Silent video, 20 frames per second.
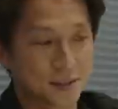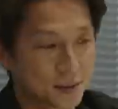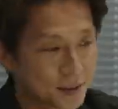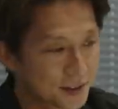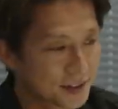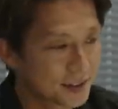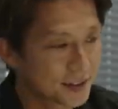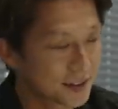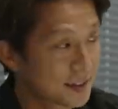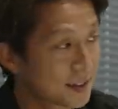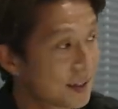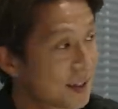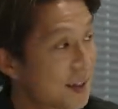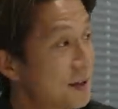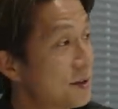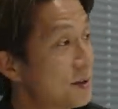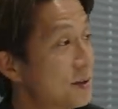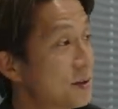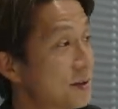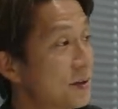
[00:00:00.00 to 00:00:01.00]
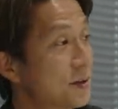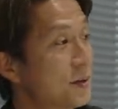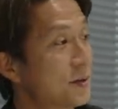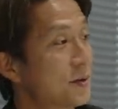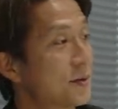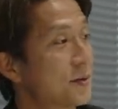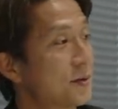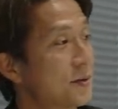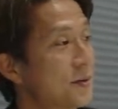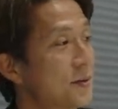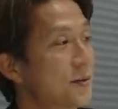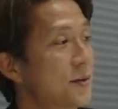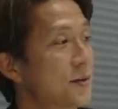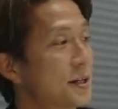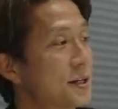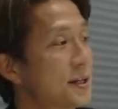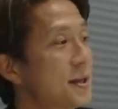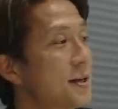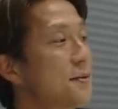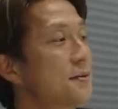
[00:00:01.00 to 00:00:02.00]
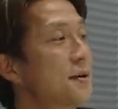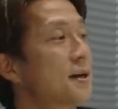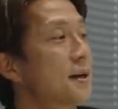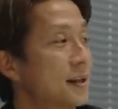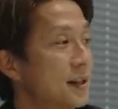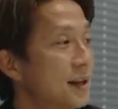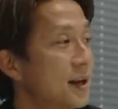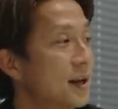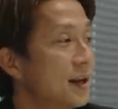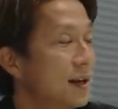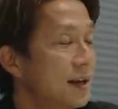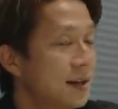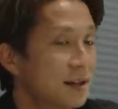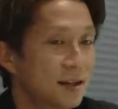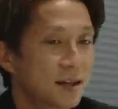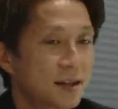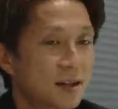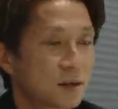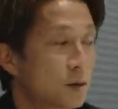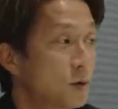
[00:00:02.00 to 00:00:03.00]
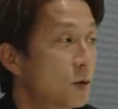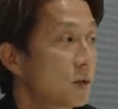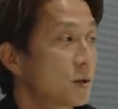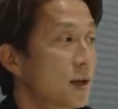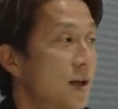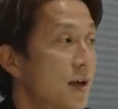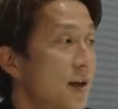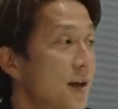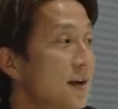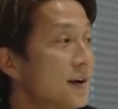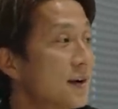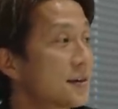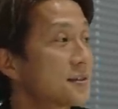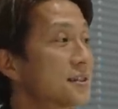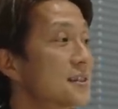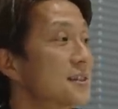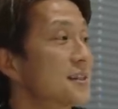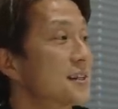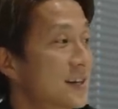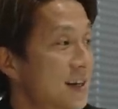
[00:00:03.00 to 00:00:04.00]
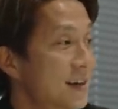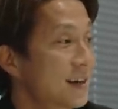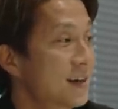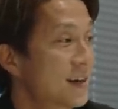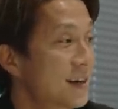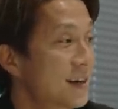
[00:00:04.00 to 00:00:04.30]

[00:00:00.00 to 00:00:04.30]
しょっていうところを来てるわけで、だけどここで変革させたっ